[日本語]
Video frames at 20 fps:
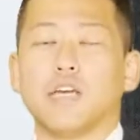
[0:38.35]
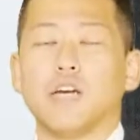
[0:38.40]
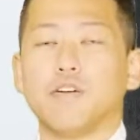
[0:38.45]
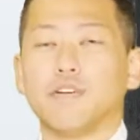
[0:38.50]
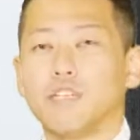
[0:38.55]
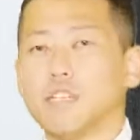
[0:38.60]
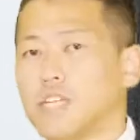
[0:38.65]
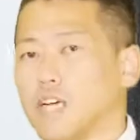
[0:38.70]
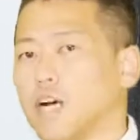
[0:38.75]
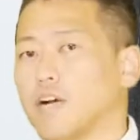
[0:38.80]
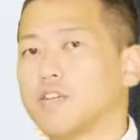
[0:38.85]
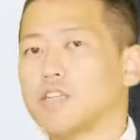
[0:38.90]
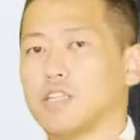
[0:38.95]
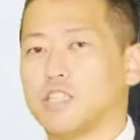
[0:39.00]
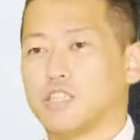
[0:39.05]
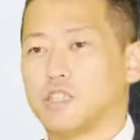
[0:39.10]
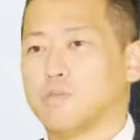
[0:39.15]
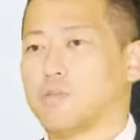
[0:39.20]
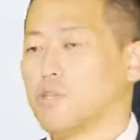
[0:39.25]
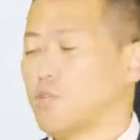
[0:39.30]
逆に高くなっ
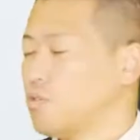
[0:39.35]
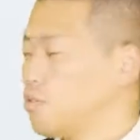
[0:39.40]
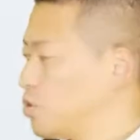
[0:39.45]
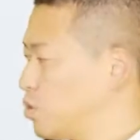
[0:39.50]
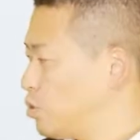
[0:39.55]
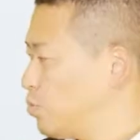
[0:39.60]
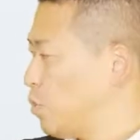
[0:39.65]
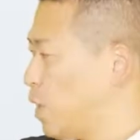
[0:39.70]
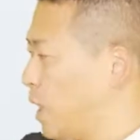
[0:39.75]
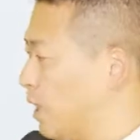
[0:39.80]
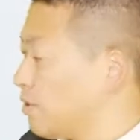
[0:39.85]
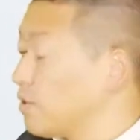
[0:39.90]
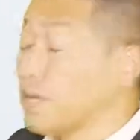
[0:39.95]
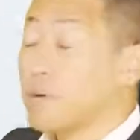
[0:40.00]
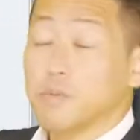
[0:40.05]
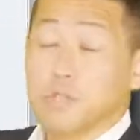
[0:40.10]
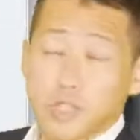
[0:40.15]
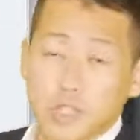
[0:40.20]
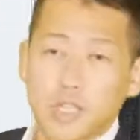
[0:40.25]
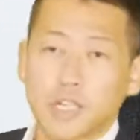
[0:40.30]
てしまう業種もあるか
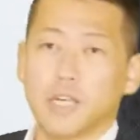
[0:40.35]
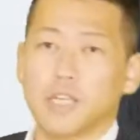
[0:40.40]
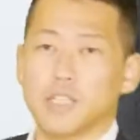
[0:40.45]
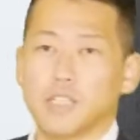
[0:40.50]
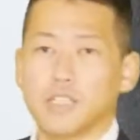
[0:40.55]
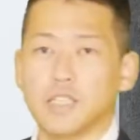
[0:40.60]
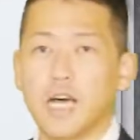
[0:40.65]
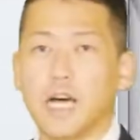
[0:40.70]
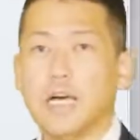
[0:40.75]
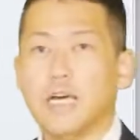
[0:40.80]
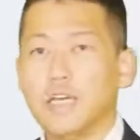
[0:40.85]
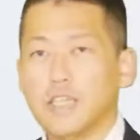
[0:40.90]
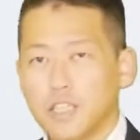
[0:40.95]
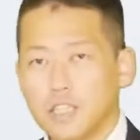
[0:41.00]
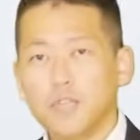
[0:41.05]
もしれないですが、